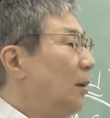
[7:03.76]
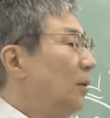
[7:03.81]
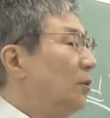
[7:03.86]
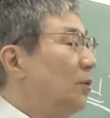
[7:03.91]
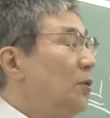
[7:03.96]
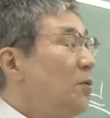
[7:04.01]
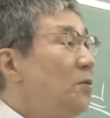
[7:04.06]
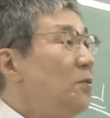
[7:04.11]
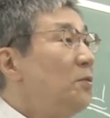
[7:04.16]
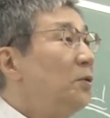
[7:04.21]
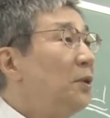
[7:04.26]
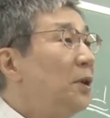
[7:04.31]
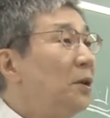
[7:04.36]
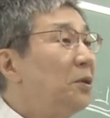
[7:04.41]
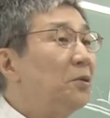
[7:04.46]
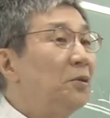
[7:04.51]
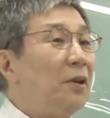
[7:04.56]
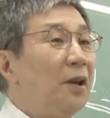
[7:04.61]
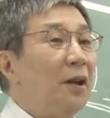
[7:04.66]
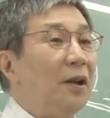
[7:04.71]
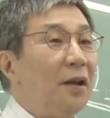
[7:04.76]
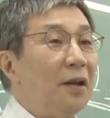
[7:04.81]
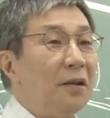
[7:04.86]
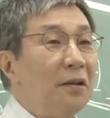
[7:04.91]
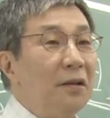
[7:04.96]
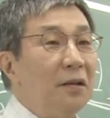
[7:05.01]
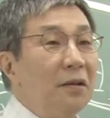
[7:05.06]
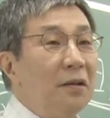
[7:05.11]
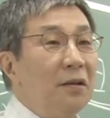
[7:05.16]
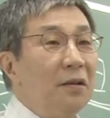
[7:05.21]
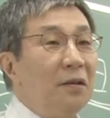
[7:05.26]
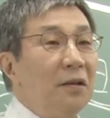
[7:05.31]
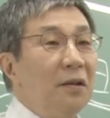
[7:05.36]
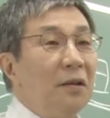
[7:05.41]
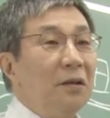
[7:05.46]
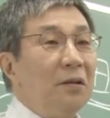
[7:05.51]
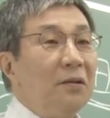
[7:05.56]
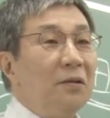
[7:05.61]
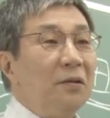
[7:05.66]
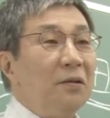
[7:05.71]
日本語だとね、
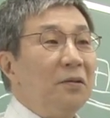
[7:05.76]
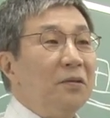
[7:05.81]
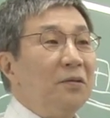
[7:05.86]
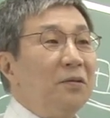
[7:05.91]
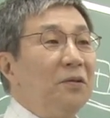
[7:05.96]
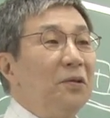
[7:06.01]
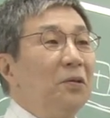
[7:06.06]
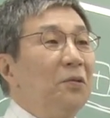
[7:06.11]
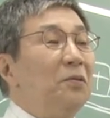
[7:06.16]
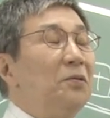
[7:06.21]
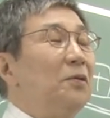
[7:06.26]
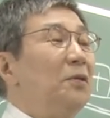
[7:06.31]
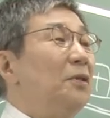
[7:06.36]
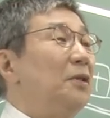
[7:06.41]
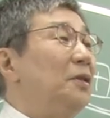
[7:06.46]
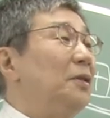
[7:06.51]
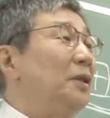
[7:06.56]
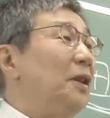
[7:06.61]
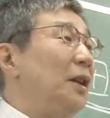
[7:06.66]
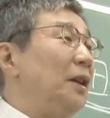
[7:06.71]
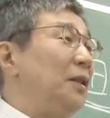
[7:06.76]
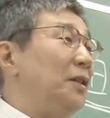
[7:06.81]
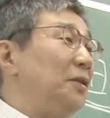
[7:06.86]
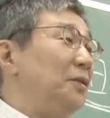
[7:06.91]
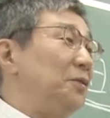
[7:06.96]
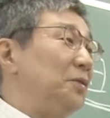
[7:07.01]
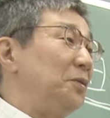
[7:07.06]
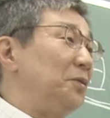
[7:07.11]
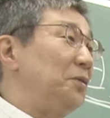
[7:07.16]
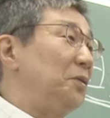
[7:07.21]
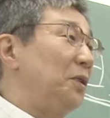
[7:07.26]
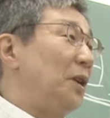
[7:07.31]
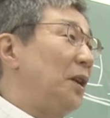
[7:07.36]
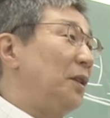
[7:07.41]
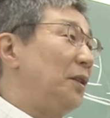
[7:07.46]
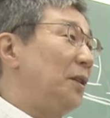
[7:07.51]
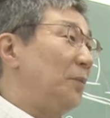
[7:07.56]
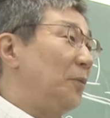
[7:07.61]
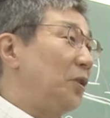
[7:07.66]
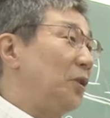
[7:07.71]
日本でずっと
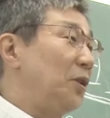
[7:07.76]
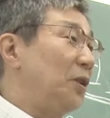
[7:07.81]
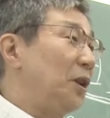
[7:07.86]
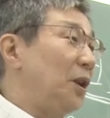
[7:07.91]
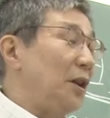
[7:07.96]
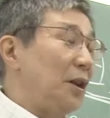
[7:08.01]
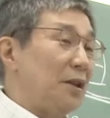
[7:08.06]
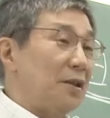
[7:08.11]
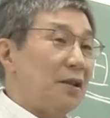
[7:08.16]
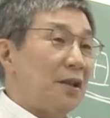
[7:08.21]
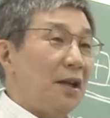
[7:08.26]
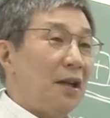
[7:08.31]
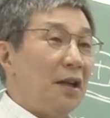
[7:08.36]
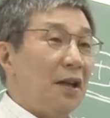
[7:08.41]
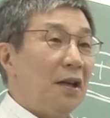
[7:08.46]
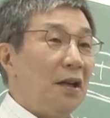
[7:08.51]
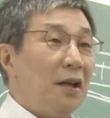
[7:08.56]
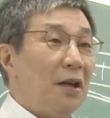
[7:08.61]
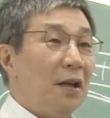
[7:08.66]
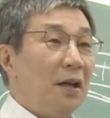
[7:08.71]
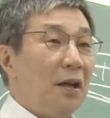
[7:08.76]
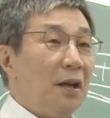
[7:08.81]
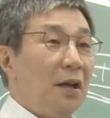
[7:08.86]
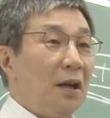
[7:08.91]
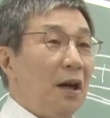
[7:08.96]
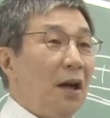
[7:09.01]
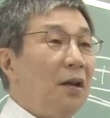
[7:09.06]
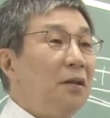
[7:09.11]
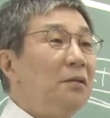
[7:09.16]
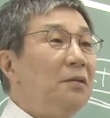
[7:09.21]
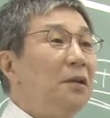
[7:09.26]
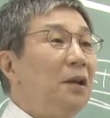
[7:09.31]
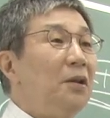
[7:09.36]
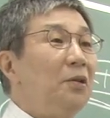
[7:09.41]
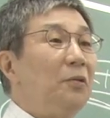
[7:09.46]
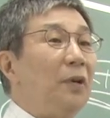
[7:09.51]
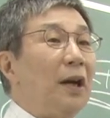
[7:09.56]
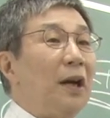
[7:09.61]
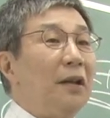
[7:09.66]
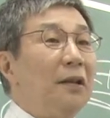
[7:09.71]
何年も生きてりゃさ、ある程
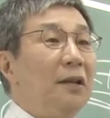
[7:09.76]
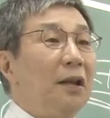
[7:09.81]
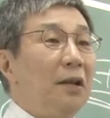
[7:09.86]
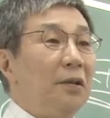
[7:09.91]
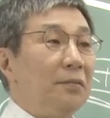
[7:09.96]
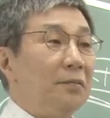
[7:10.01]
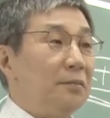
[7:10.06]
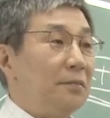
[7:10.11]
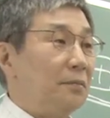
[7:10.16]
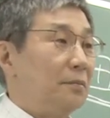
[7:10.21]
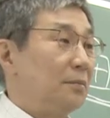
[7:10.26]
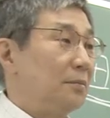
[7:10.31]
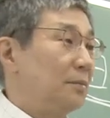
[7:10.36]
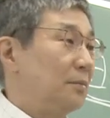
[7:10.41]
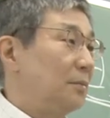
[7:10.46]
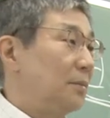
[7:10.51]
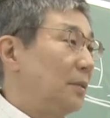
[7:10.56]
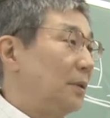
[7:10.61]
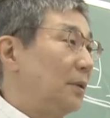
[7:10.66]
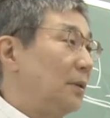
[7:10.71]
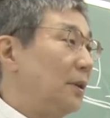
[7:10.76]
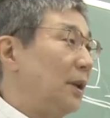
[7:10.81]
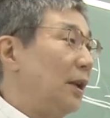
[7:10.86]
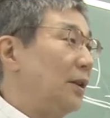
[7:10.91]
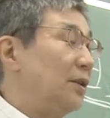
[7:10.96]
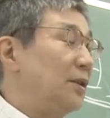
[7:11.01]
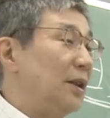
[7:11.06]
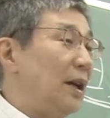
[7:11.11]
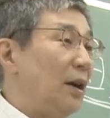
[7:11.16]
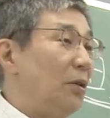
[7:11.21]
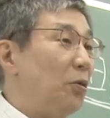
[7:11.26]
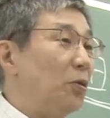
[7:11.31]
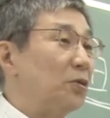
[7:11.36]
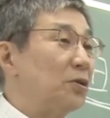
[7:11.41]
度分かんだよ、何が